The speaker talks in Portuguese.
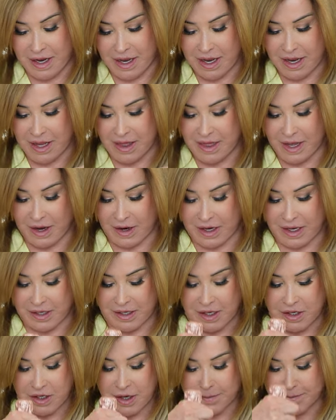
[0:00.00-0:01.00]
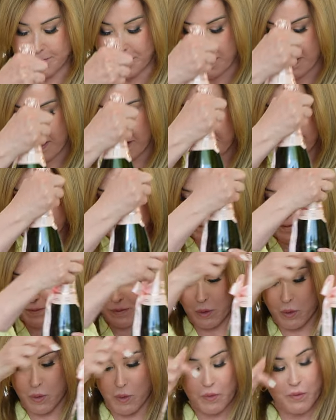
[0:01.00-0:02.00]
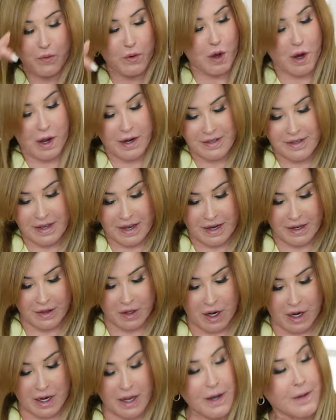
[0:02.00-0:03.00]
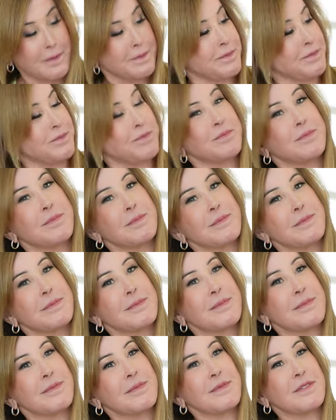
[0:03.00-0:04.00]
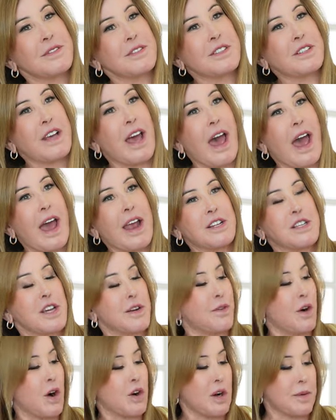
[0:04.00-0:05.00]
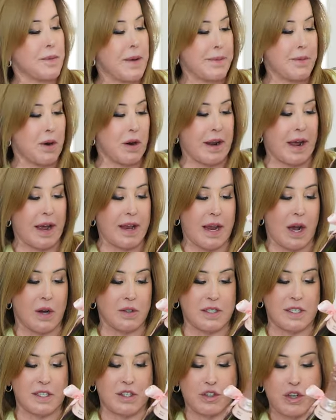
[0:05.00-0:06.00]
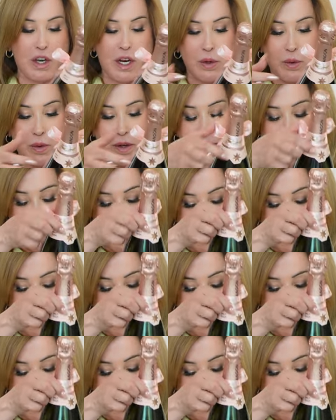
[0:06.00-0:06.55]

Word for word: linda! Olha esse champanhe com flores ainda, olha. Gente, eu vou comemorar em alto estilo com isso